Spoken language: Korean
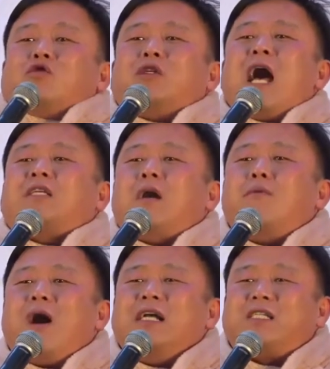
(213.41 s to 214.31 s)

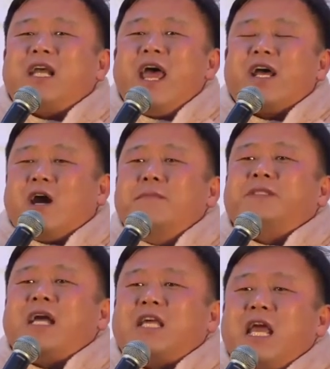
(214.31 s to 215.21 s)
수사정보관실의
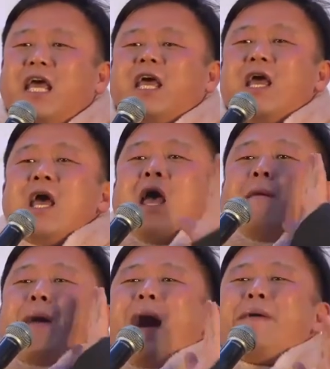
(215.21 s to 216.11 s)
검사들이
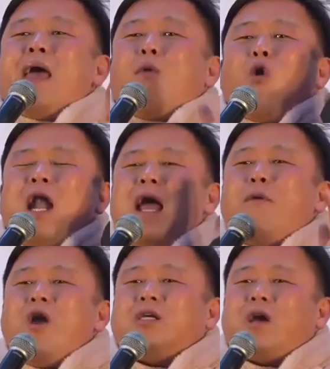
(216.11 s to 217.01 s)
밤에 몰래
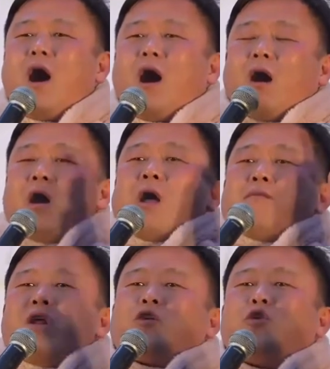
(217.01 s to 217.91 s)
모여서
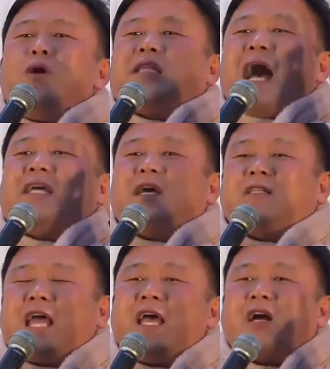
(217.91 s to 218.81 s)
무려
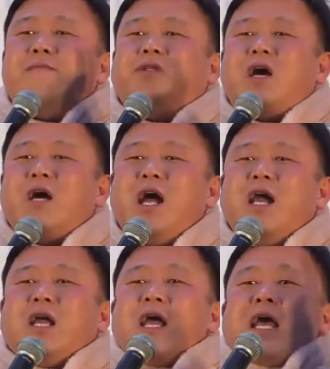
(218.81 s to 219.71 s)
스물다섯 대의
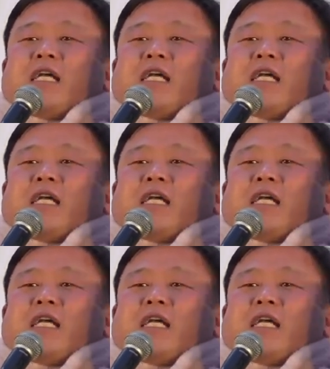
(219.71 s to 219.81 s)
컴퓨터를,